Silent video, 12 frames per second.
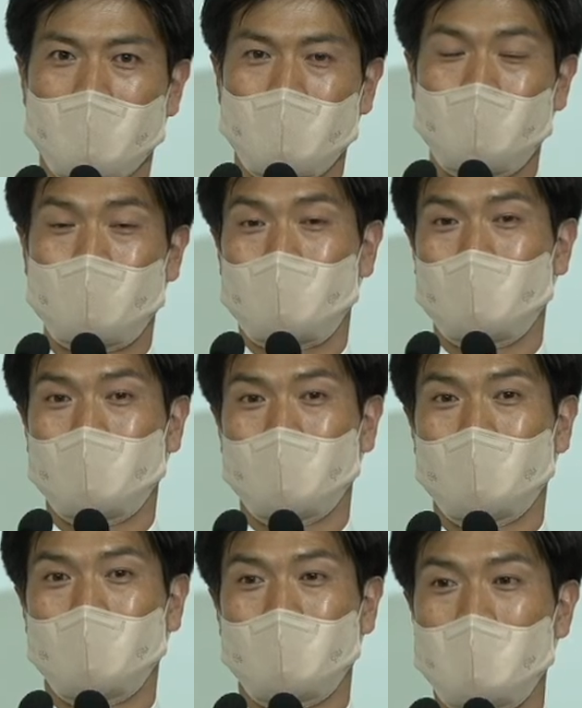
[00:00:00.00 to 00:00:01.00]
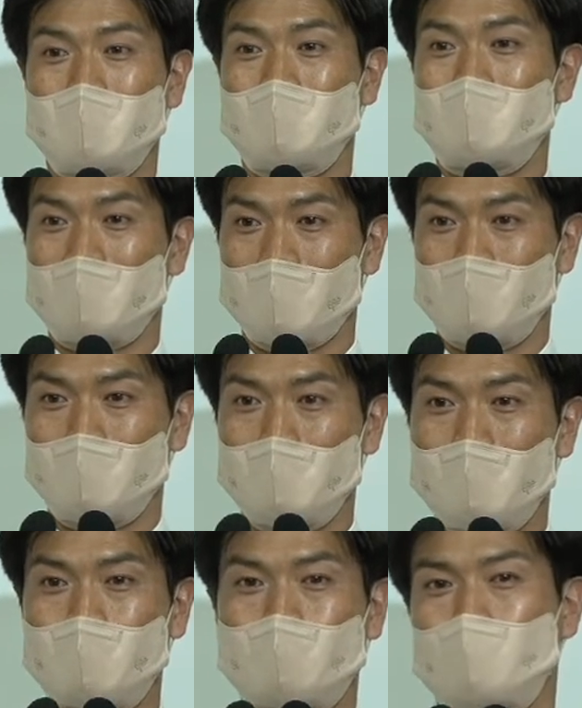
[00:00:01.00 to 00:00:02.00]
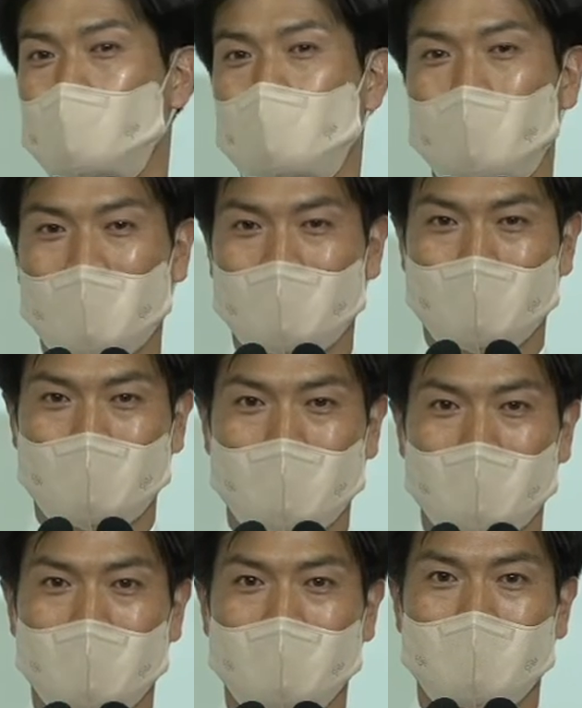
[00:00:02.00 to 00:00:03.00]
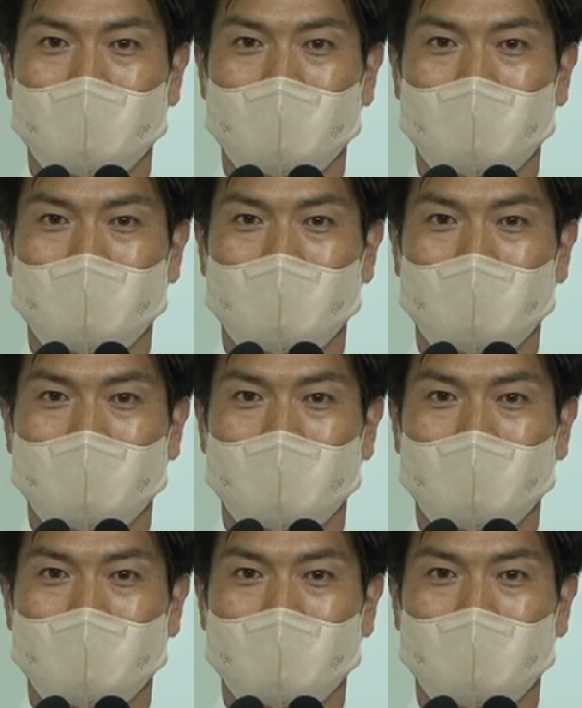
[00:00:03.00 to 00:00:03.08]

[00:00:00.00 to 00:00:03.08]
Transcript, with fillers: 후손들은 그 사람을 존중하는 겁니다.